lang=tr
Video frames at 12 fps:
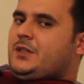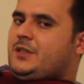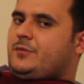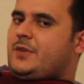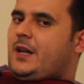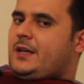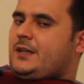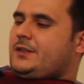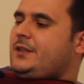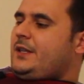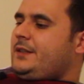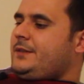Şimdi
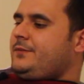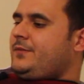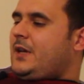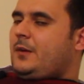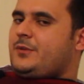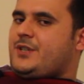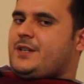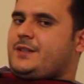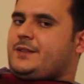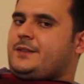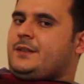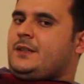arkadaşlar ne
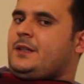yapacağız?